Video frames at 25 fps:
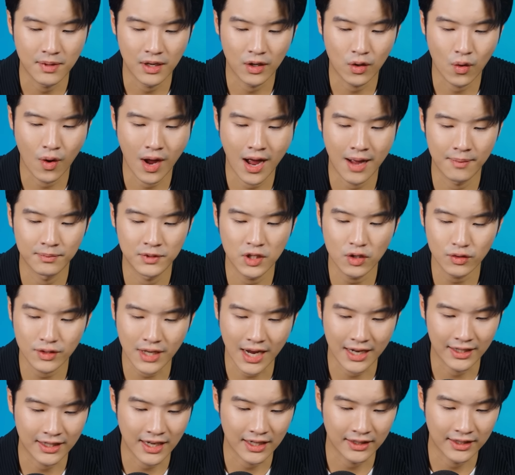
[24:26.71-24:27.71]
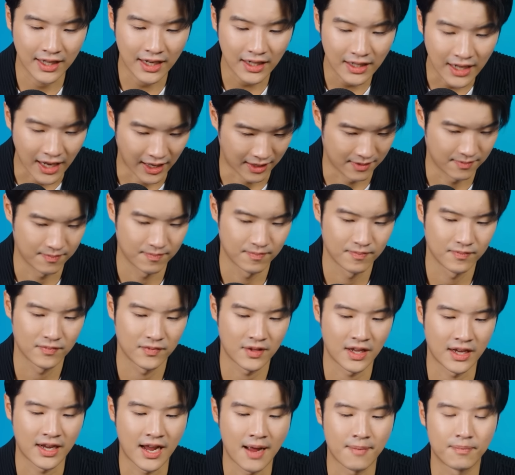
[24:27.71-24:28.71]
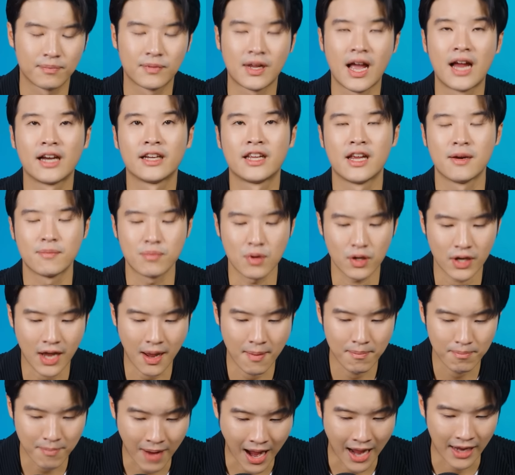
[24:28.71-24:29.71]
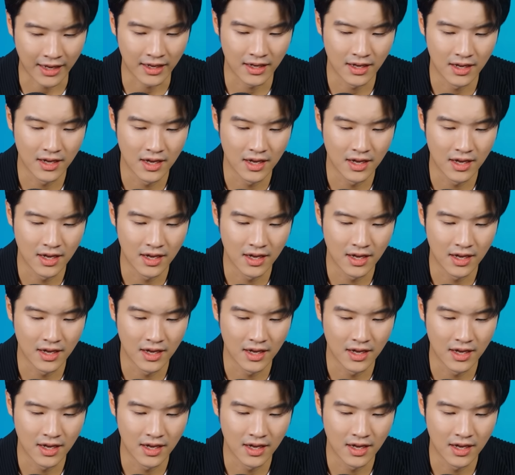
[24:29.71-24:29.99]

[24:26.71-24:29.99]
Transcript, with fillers: มีความเชี่ยวชาญทางเทคนิคนะครับการเขียนโปรแกรมใหม่